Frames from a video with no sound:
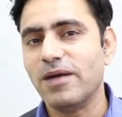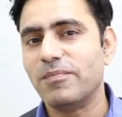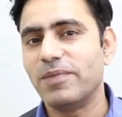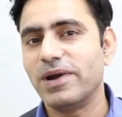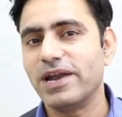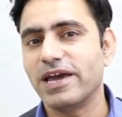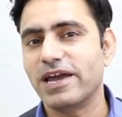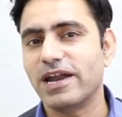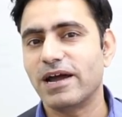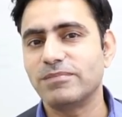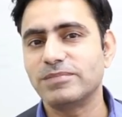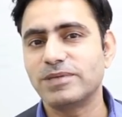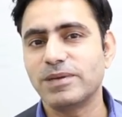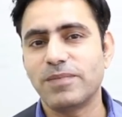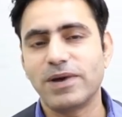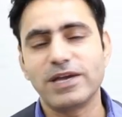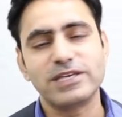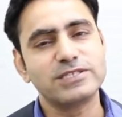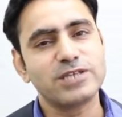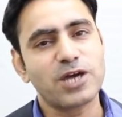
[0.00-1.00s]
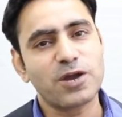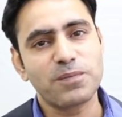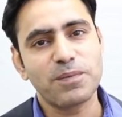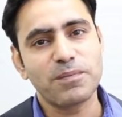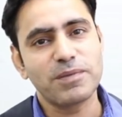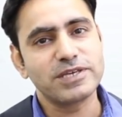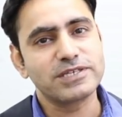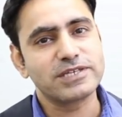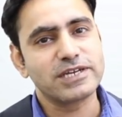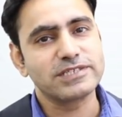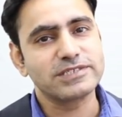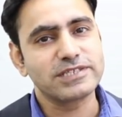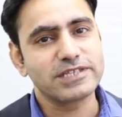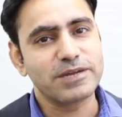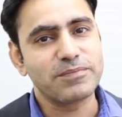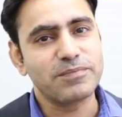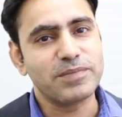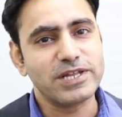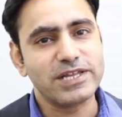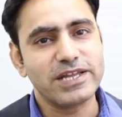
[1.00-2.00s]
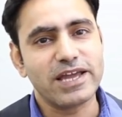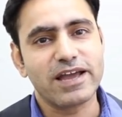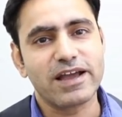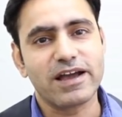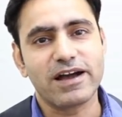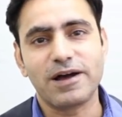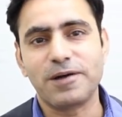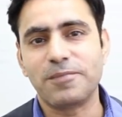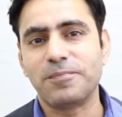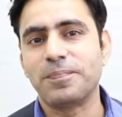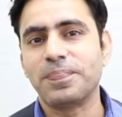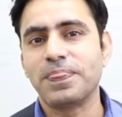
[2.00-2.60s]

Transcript: बड़े आराम से बाईस हज़ार रुपये में इस रेंज के अंदर मिल जाएगा